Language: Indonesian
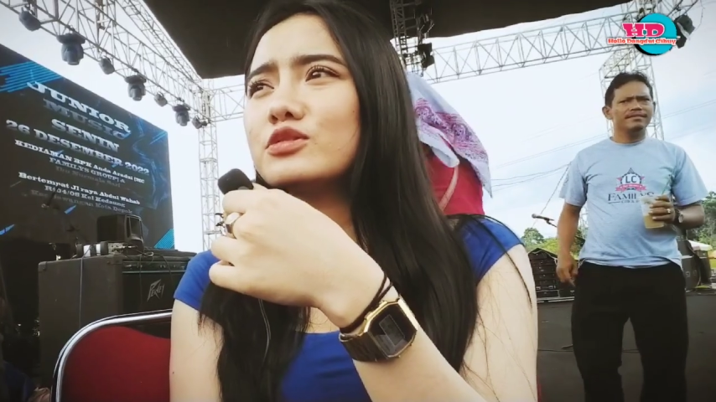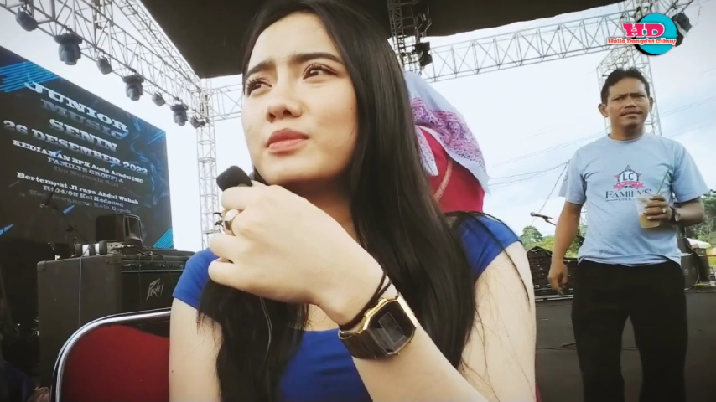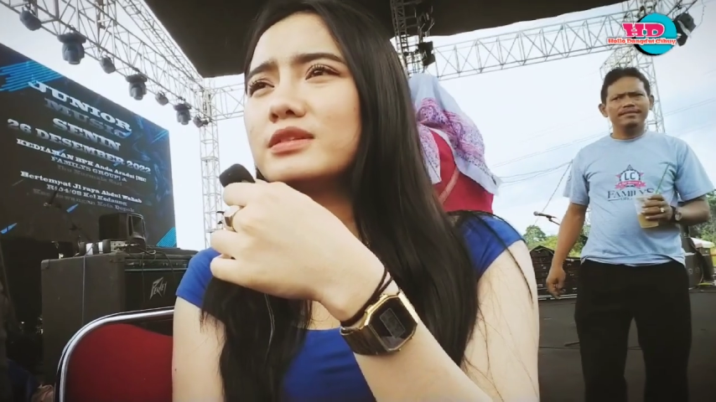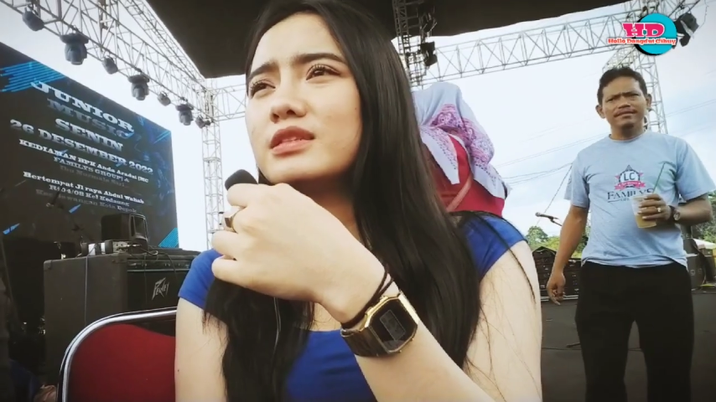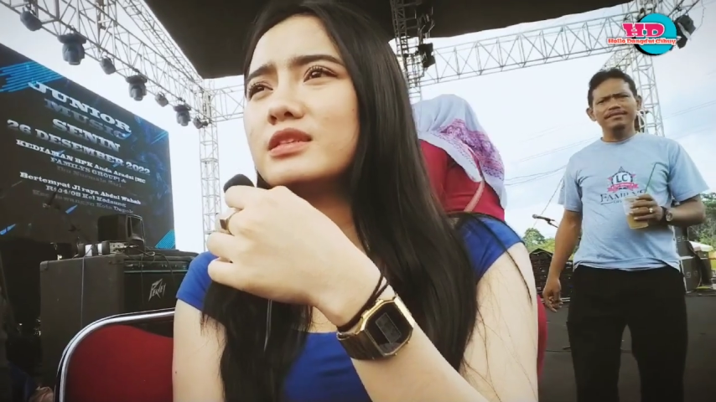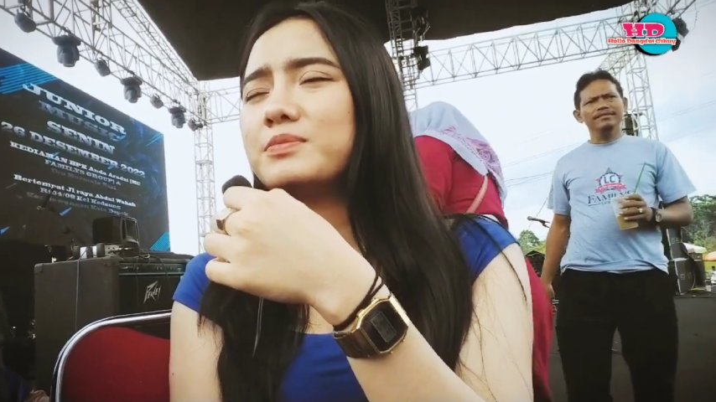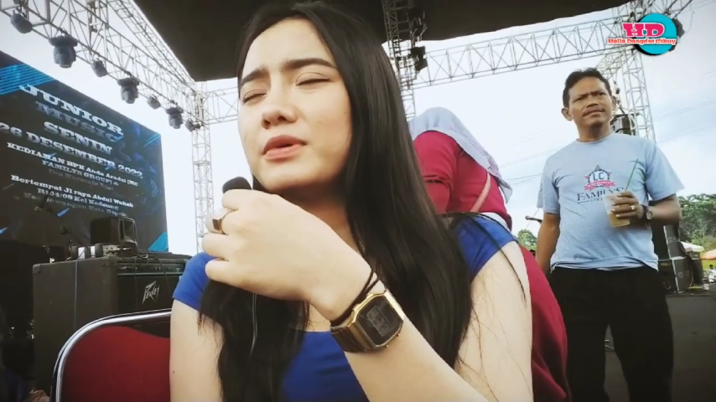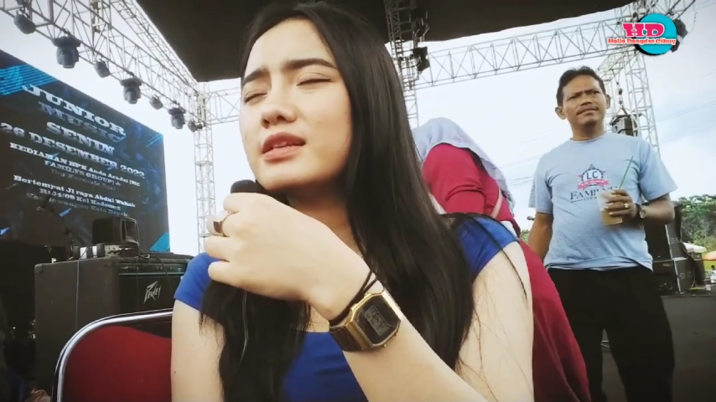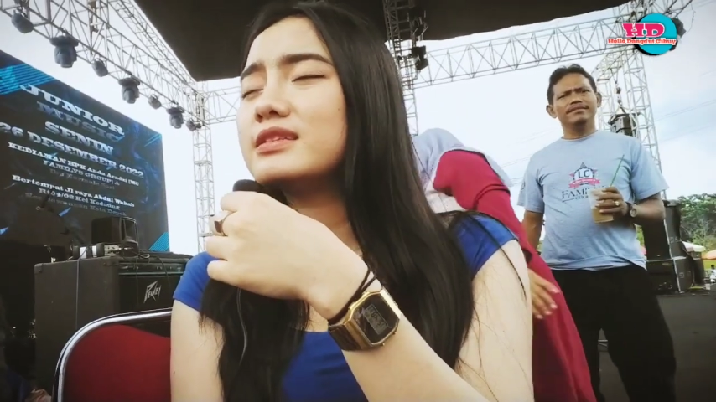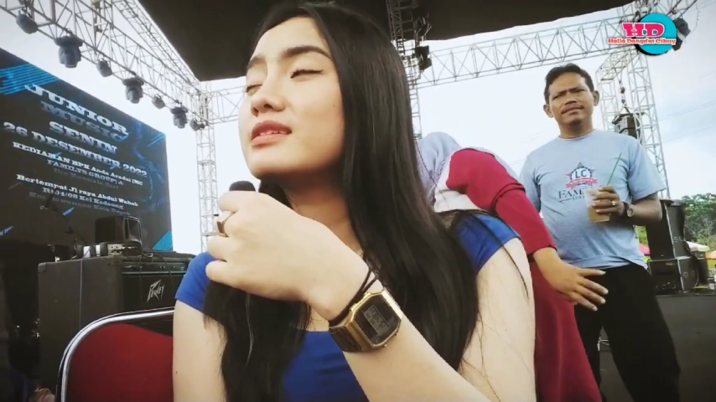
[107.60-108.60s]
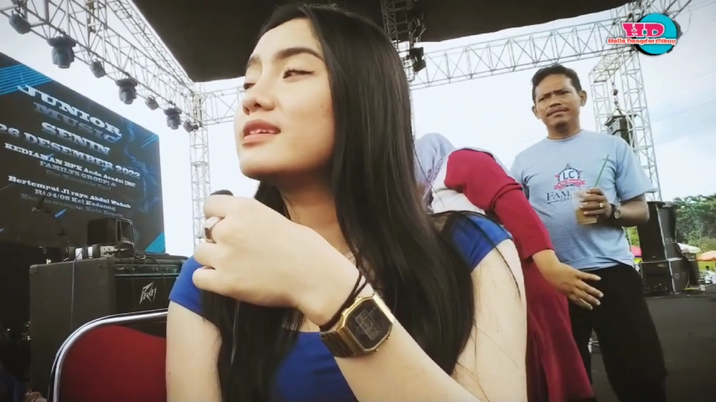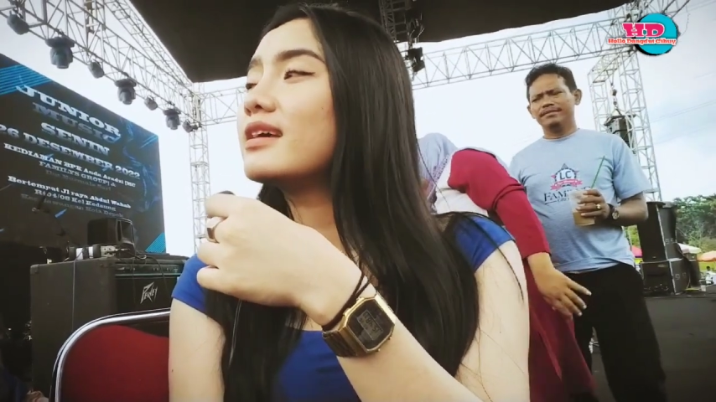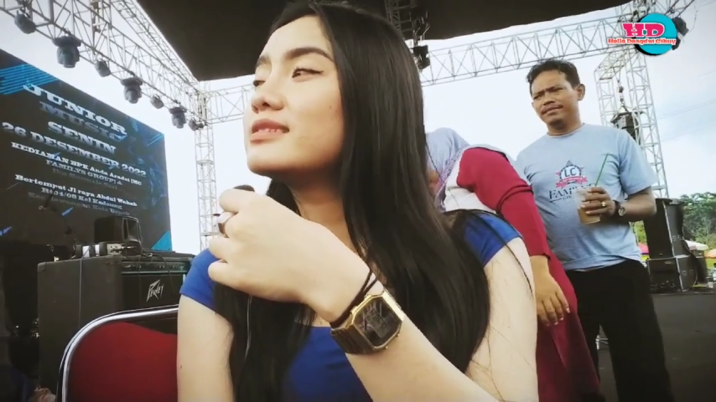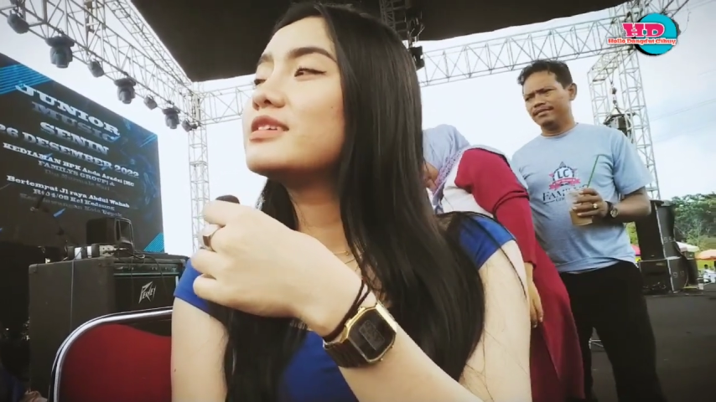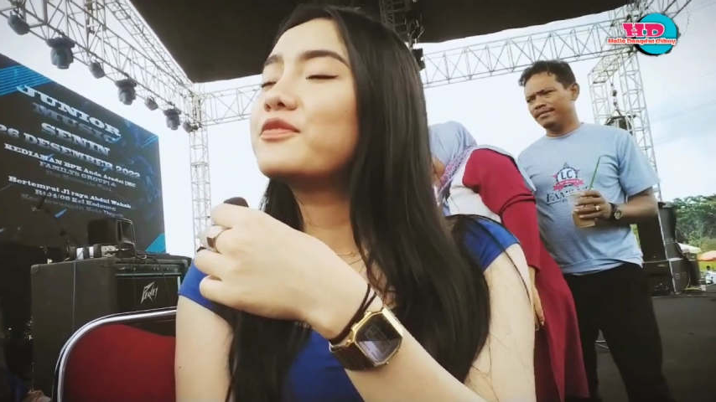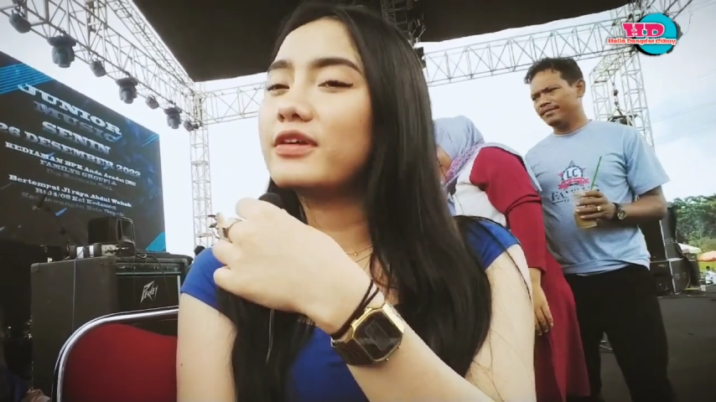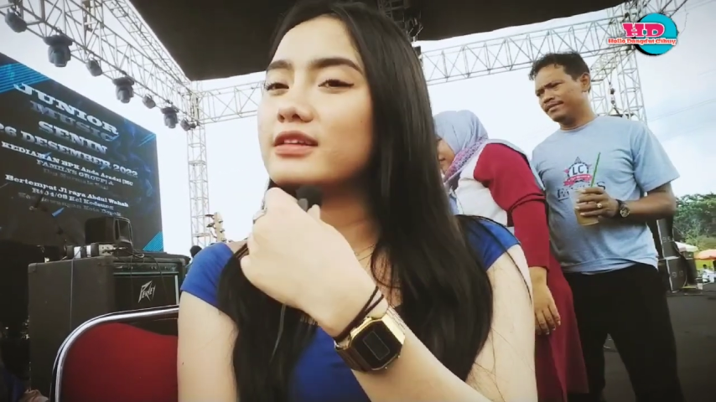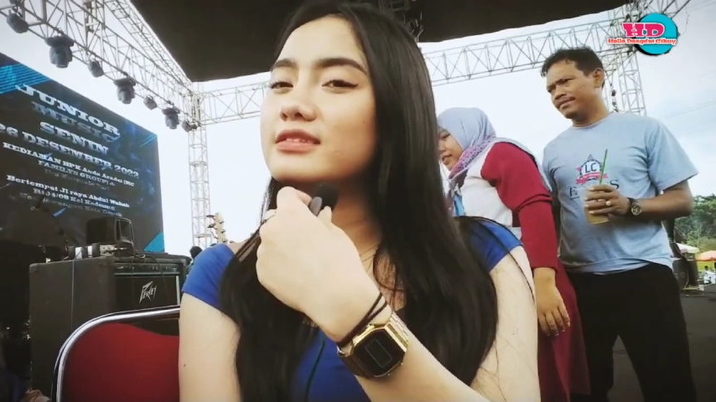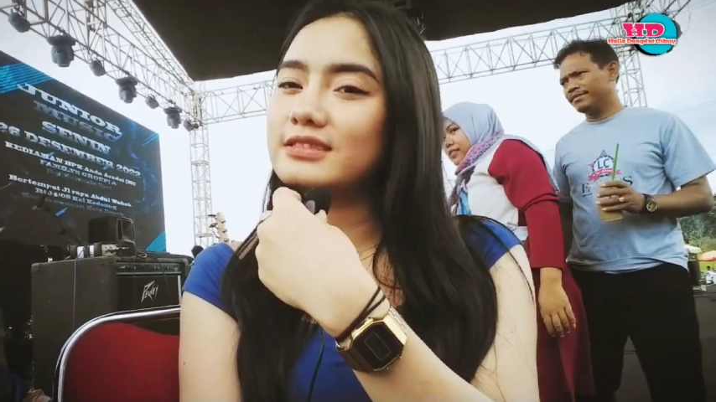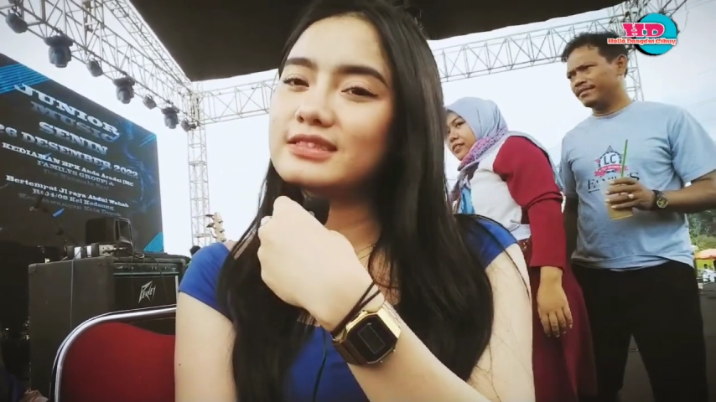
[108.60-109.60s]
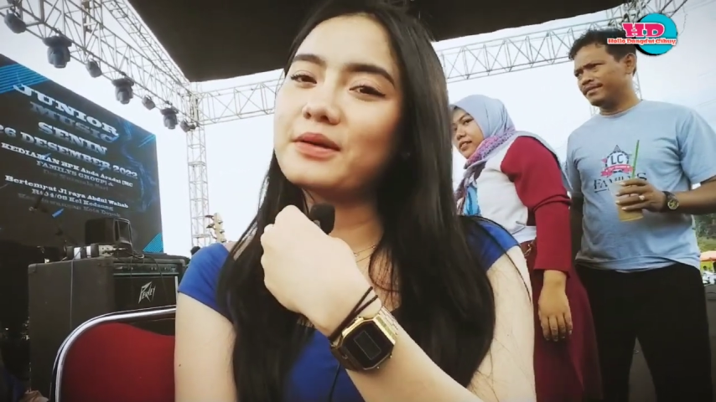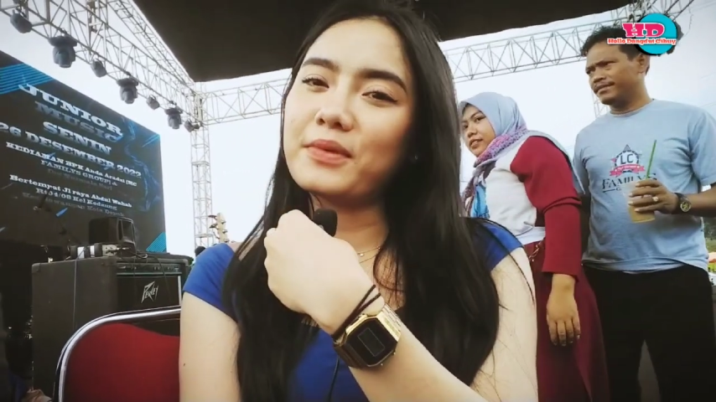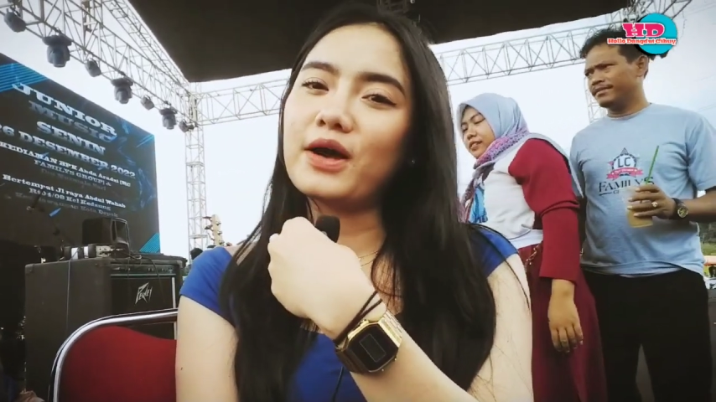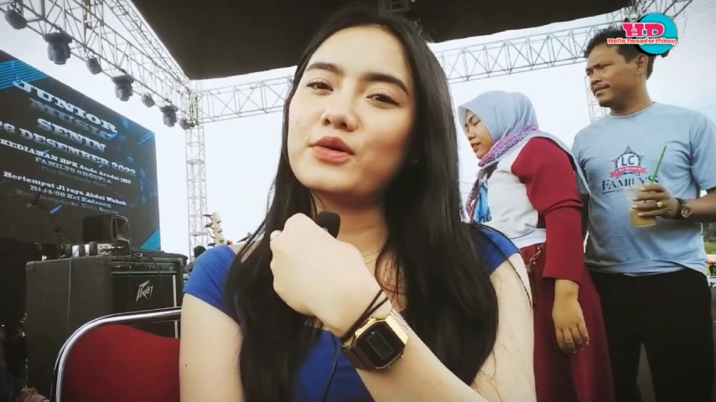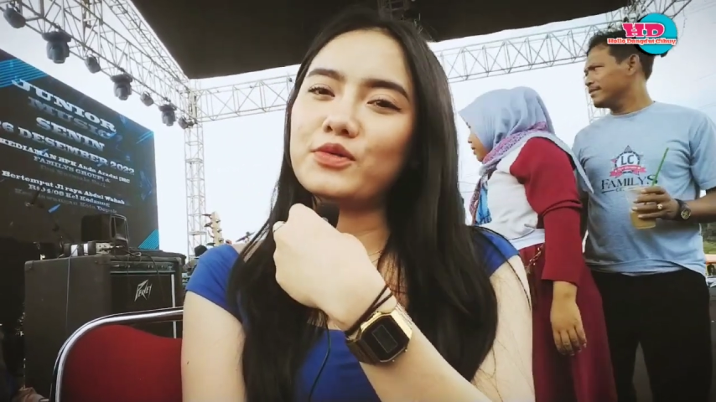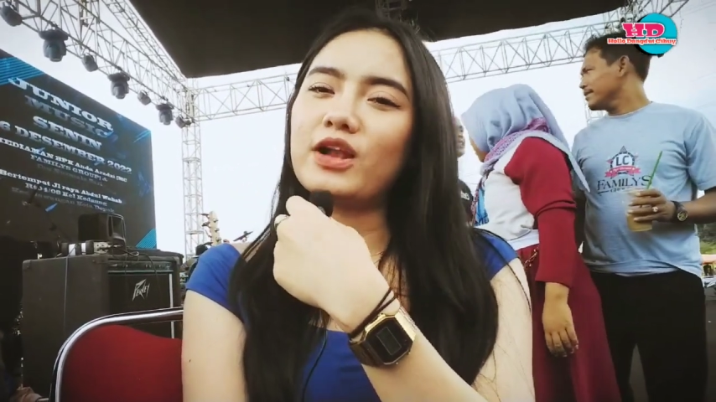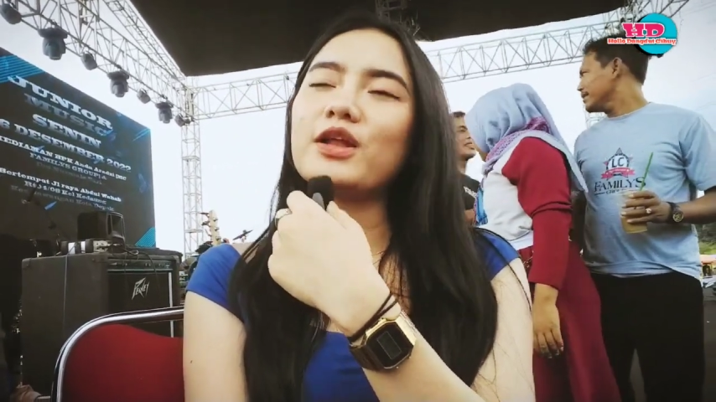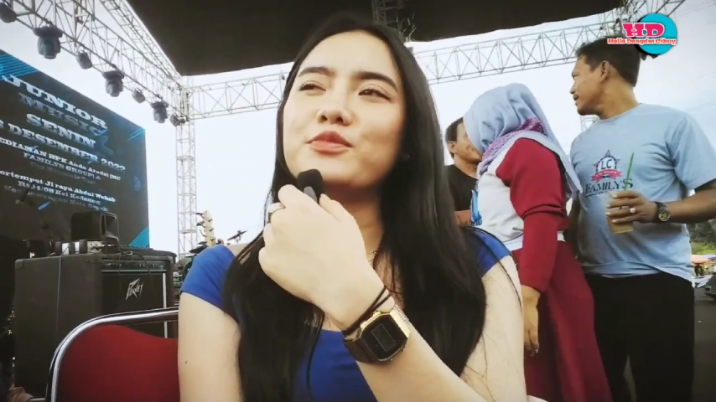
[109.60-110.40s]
terus masih pada setia sih fans sama aku